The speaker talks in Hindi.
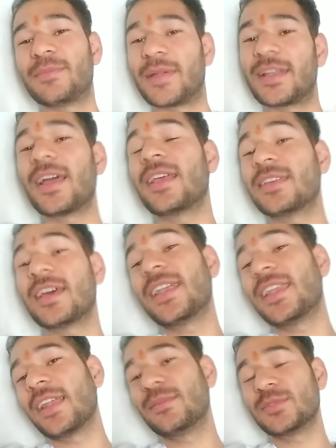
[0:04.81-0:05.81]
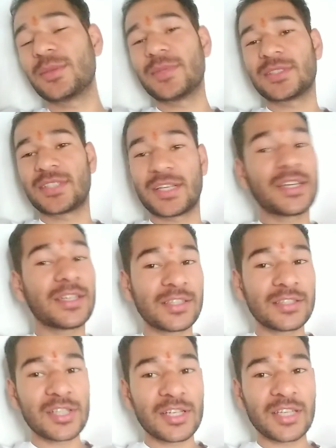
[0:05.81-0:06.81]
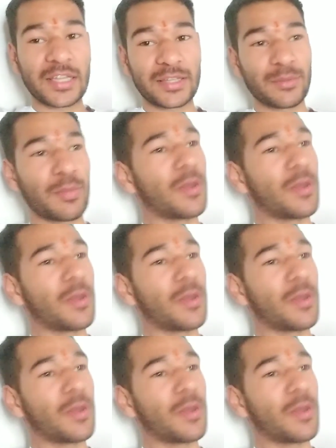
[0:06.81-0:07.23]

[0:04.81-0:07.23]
पर ऐसा अलार्म जब बजता ना नींद चली जाती